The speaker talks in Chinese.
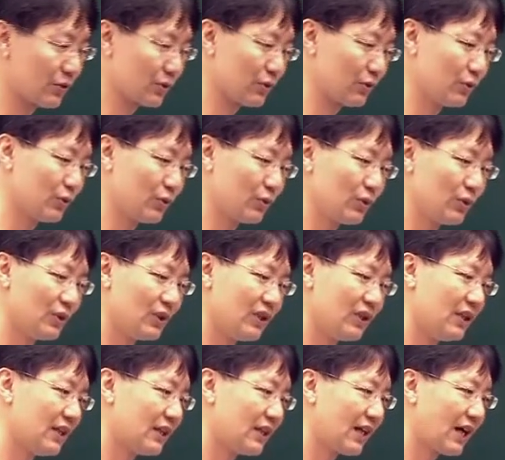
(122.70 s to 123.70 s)
出。
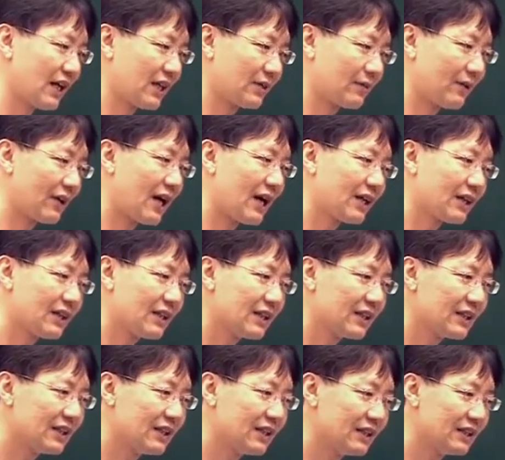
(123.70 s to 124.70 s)
它的什么？它的那
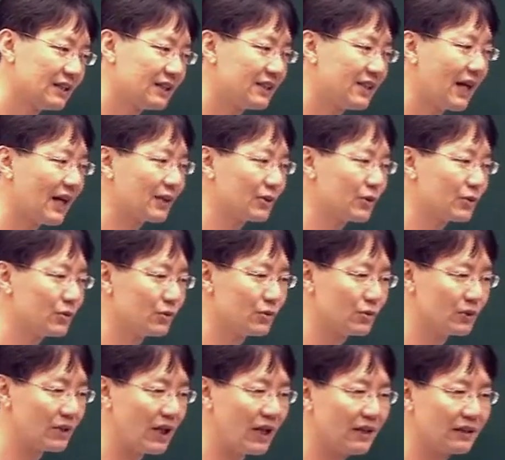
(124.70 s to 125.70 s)
个加速
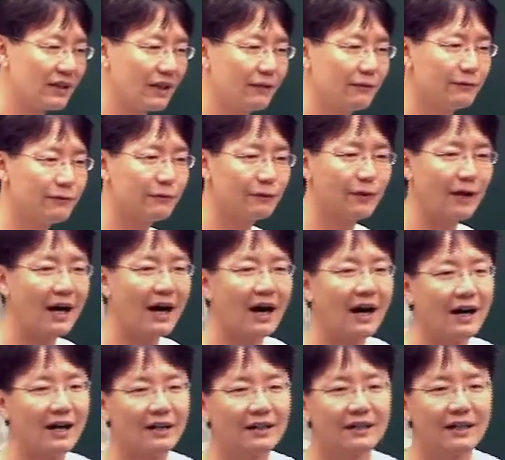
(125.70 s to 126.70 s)
度刚好在负
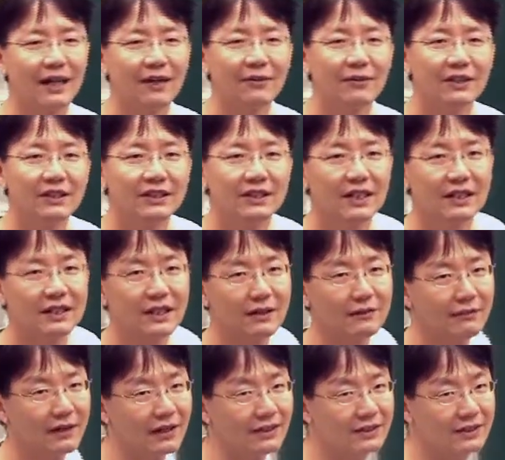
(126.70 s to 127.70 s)
r 单位向量
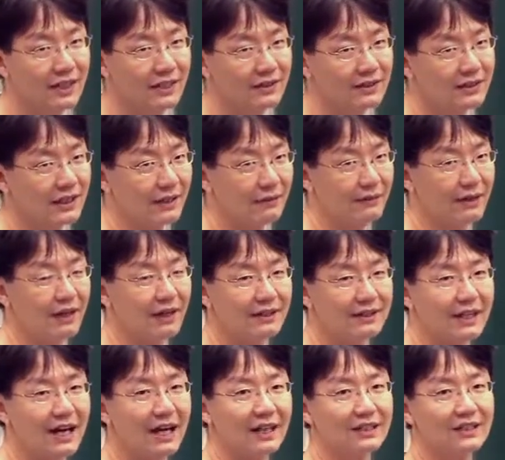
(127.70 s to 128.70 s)
方向上，然后
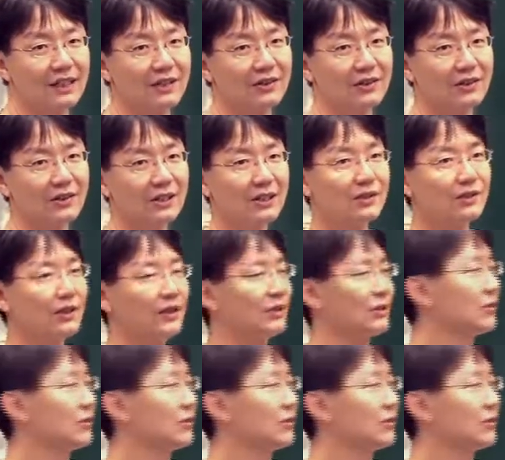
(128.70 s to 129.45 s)
大小都可以算